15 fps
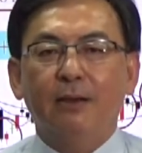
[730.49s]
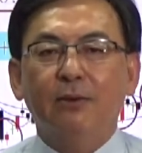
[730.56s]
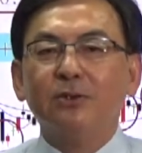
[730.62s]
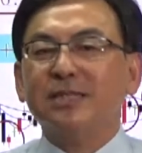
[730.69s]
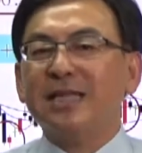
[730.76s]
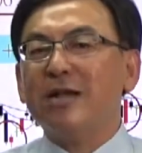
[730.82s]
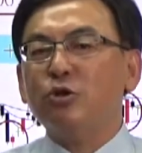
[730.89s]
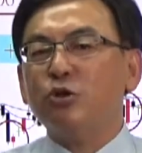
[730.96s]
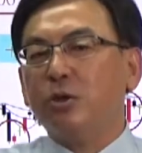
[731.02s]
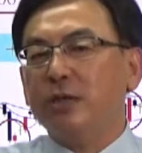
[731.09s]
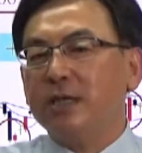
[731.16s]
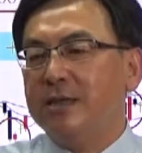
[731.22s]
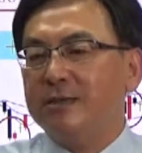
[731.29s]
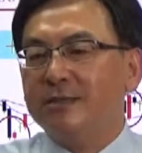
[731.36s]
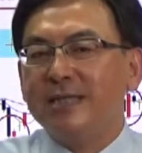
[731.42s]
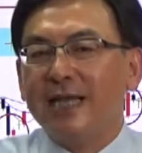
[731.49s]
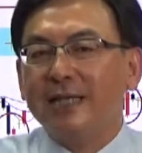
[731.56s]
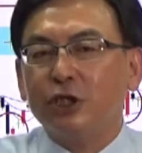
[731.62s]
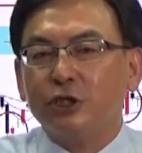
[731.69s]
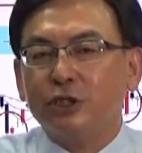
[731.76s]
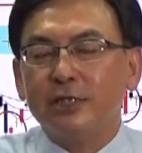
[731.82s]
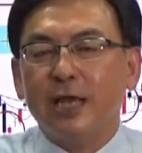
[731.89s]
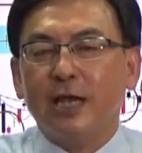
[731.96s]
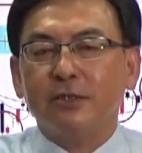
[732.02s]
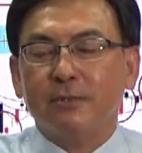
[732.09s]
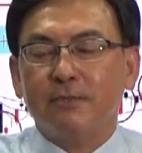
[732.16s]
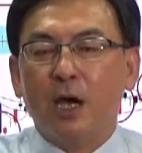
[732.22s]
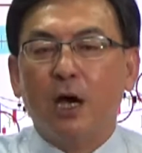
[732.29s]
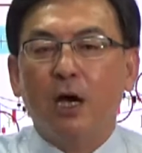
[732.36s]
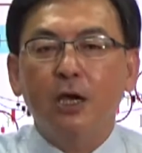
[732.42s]
我常说赢家就是要什
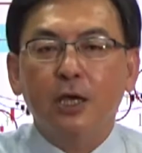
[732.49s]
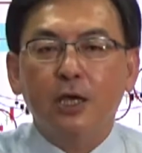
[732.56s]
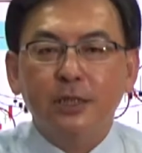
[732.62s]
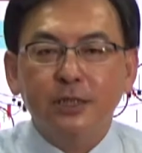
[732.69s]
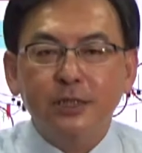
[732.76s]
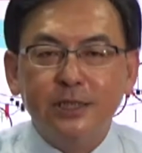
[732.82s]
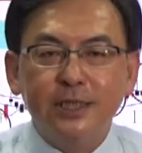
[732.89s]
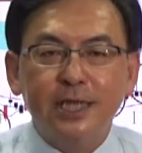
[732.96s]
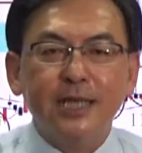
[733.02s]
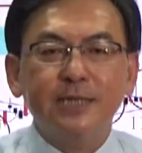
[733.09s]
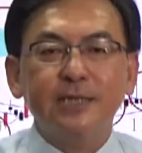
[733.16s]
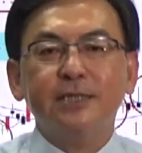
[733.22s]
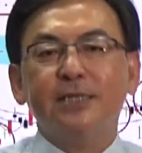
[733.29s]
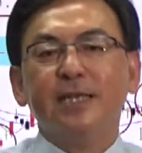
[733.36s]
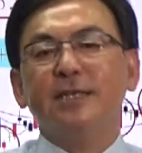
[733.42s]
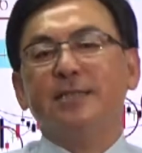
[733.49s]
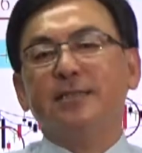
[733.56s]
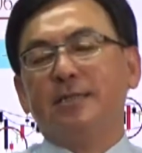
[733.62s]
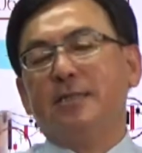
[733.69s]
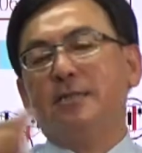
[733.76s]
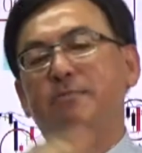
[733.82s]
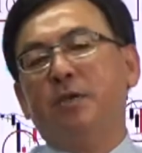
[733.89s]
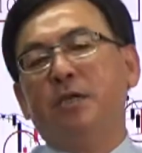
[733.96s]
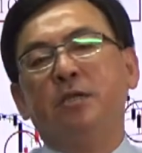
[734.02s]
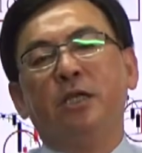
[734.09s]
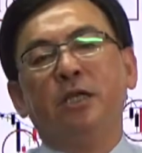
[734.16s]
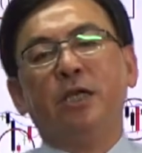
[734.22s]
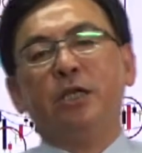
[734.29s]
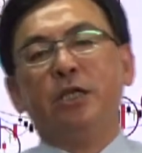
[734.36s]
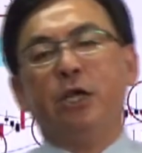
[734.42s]
么先见之明
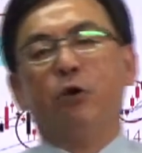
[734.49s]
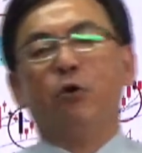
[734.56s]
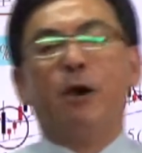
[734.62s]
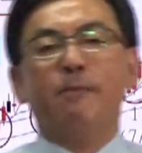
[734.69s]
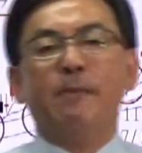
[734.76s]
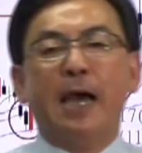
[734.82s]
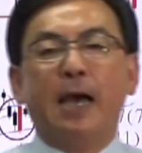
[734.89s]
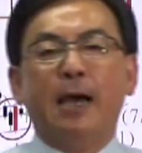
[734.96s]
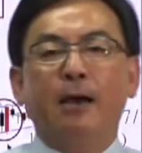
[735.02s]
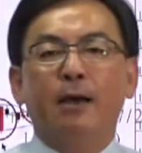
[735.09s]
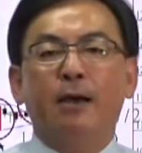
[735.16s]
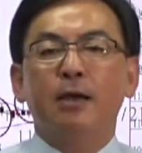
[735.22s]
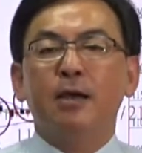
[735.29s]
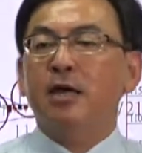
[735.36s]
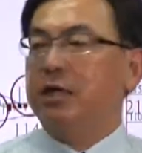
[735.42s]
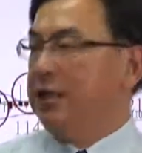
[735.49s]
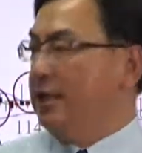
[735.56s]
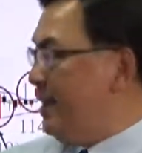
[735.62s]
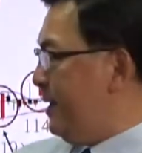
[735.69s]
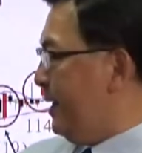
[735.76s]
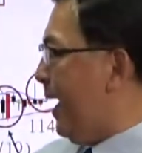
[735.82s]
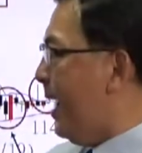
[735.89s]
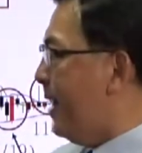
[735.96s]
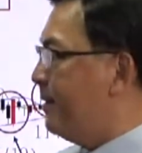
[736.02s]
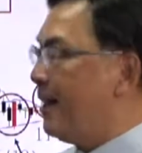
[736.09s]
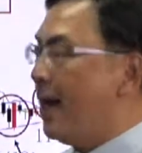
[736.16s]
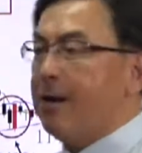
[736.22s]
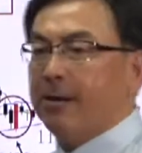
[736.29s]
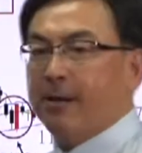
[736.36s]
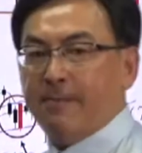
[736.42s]
的一个眼光嘛，你看
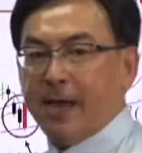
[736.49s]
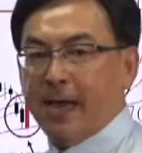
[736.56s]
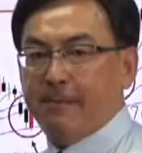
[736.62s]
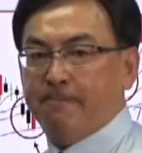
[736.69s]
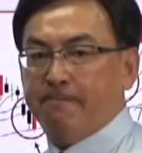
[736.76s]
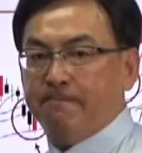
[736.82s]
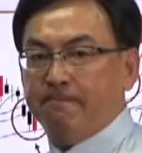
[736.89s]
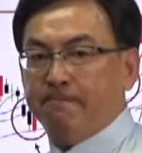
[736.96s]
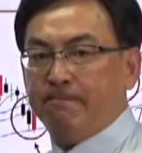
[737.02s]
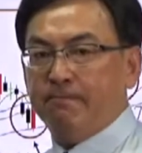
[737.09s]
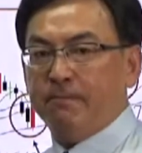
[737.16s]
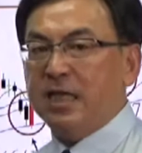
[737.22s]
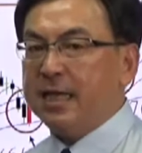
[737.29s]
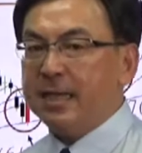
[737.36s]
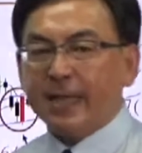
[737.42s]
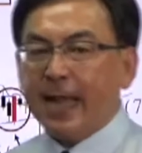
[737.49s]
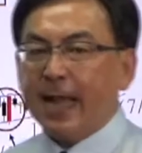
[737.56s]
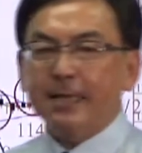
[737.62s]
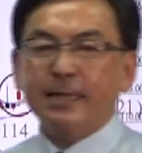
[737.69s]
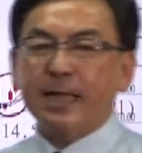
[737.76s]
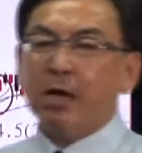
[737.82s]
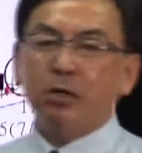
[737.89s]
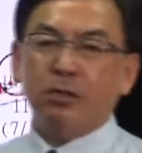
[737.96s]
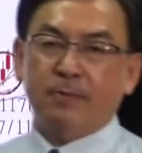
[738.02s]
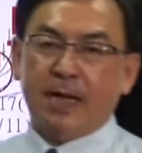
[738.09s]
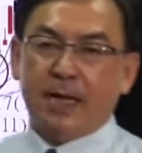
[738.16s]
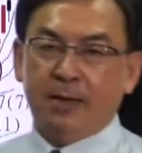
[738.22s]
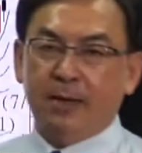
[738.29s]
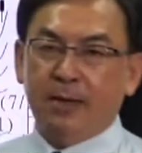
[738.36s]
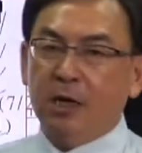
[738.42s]
到了嘛，你看到了
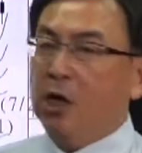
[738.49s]
嘛。